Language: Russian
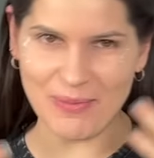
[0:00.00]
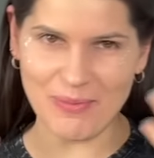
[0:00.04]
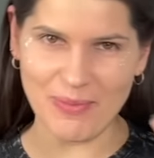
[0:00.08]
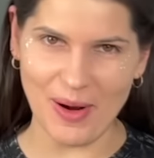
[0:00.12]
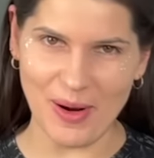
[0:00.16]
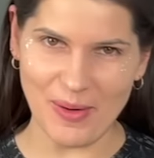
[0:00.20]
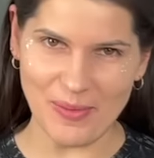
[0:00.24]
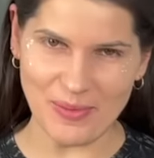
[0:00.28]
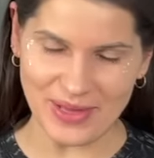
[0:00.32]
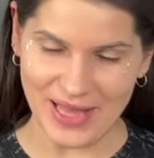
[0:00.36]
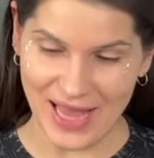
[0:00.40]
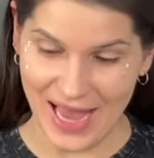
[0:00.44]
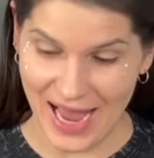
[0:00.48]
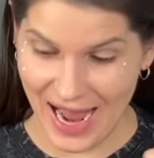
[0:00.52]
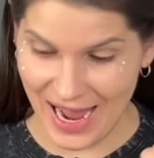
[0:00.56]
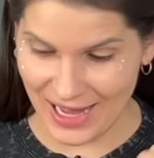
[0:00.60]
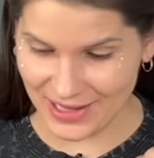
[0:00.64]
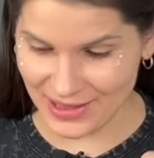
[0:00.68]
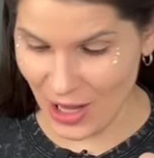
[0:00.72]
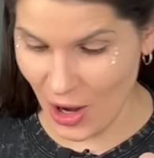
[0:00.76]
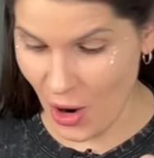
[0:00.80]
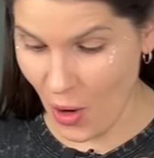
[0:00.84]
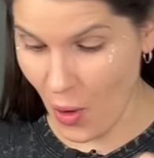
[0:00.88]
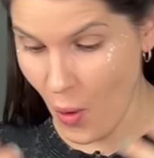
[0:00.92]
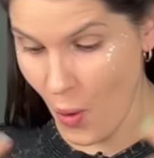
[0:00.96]
по мне,
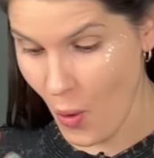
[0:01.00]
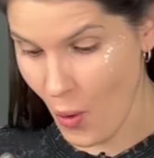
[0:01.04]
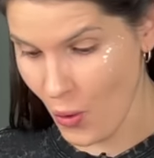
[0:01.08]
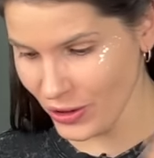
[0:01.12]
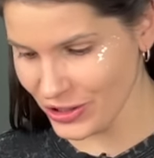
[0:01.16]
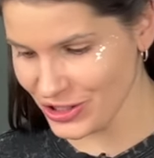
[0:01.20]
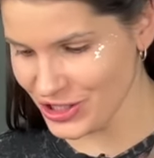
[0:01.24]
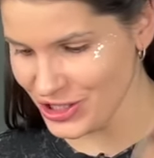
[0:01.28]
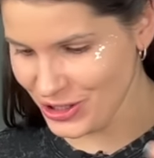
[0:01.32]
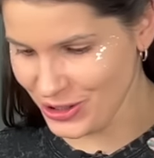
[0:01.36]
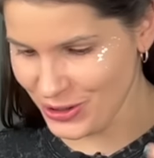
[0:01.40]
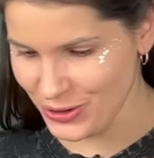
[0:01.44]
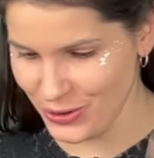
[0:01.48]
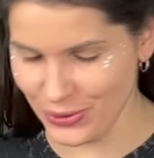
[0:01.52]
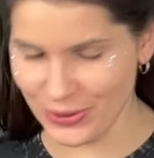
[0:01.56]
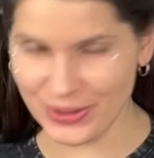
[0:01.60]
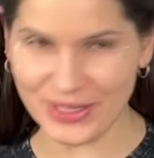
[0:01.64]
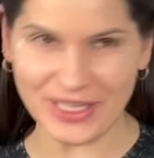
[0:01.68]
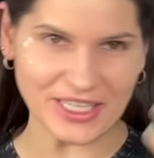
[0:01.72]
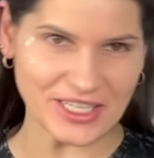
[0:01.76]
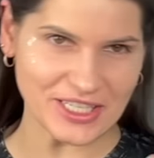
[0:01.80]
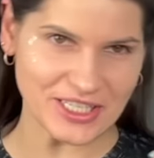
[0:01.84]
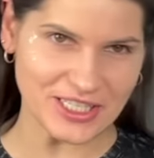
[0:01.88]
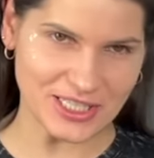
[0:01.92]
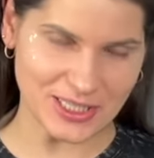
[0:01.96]
она очень
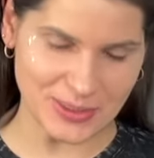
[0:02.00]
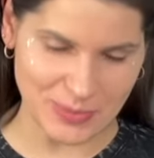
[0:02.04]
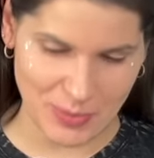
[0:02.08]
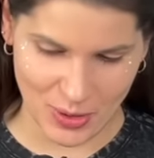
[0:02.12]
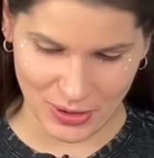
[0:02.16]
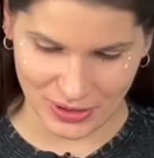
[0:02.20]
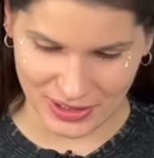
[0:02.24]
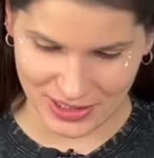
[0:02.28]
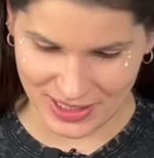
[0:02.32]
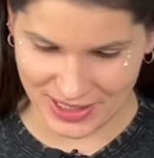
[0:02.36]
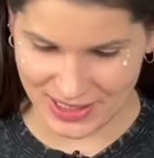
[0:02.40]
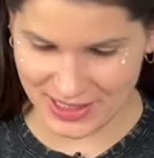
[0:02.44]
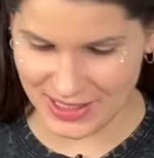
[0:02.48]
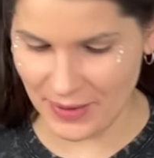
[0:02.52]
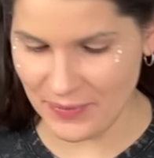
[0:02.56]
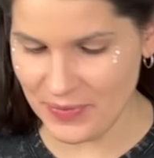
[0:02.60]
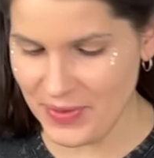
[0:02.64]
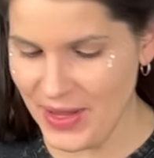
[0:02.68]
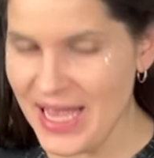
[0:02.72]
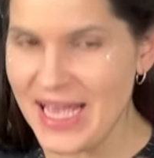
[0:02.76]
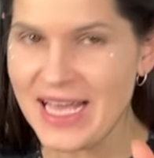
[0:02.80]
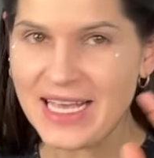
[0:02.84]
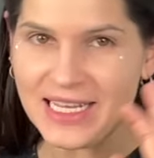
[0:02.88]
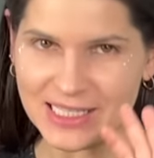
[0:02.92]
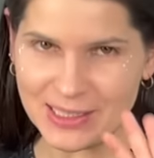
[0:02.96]
круто смотрится.
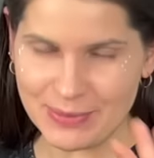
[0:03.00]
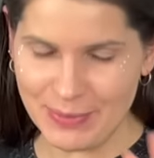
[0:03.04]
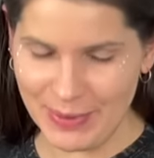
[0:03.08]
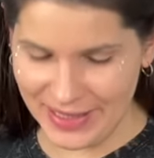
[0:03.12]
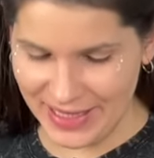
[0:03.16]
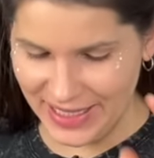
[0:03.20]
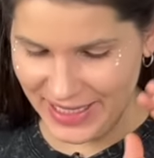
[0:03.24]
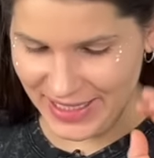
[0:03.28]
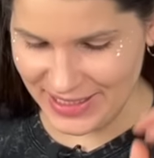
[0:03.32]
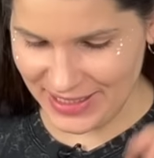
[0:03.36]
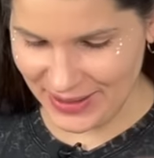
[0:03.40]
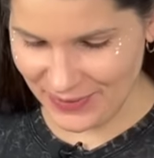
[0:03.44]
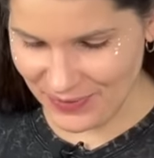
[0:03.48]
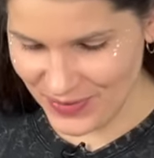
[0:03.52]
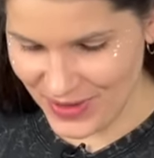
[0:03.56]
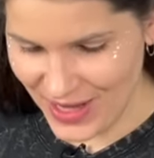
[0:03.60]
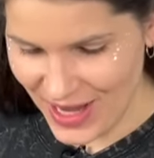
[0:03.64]
Смотрите,